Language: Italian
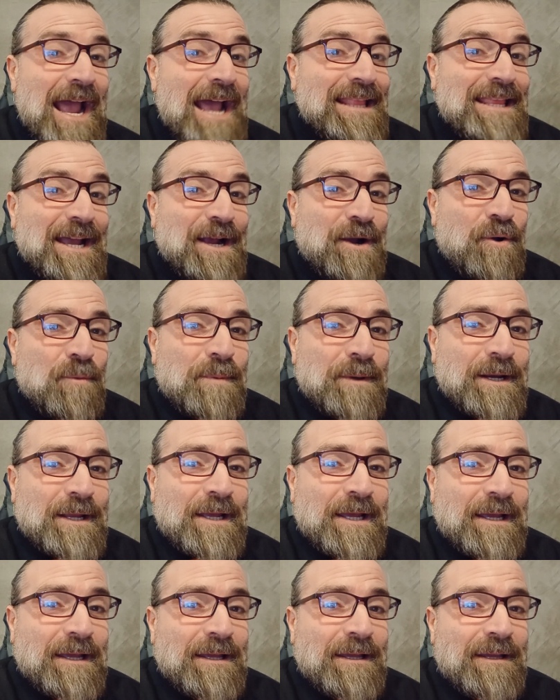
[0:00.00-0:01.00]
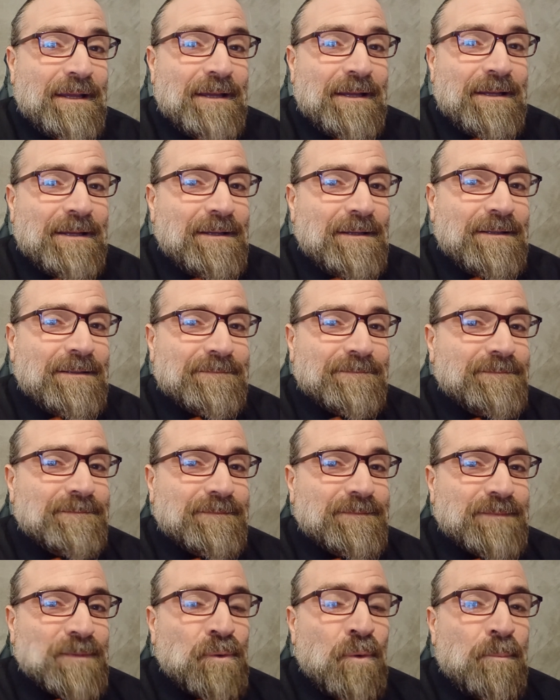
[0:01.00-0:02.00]
Ed ecco perché
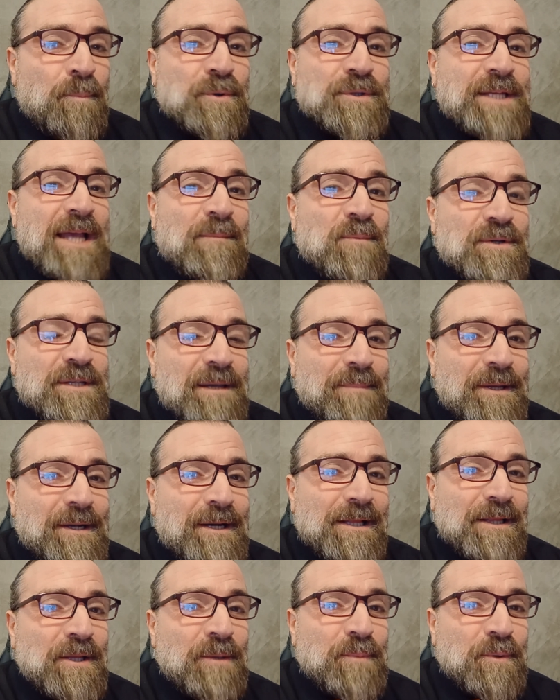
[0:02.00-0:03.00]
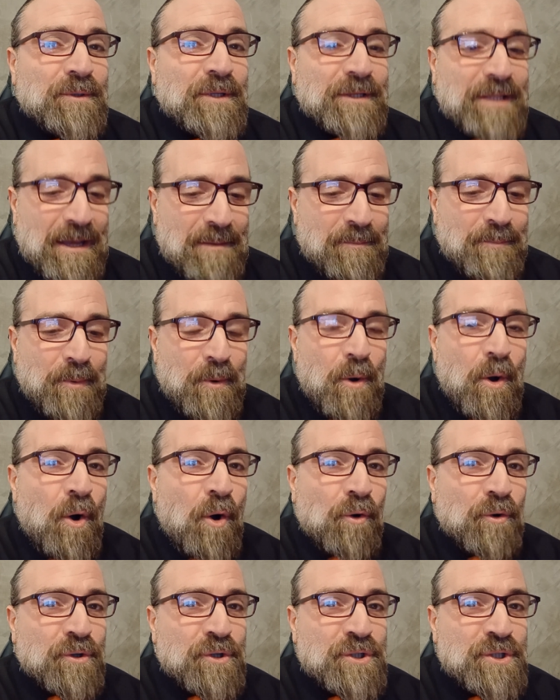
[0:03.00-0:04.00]
non possiamo sapere il tipo di tempo
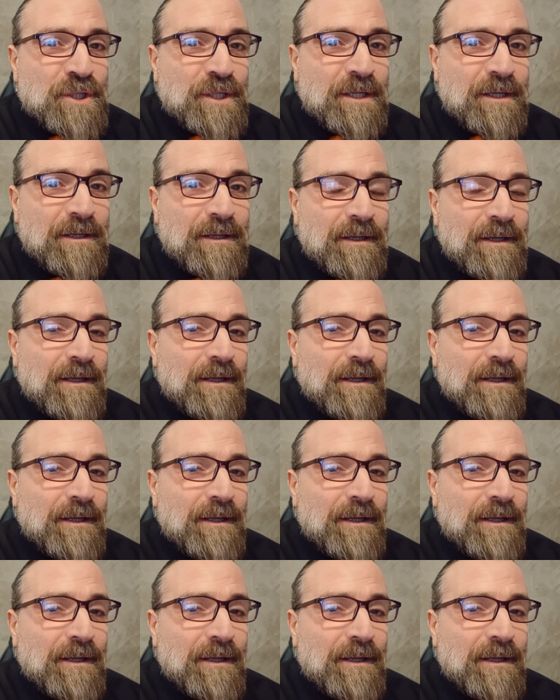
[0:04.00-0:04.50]
oggi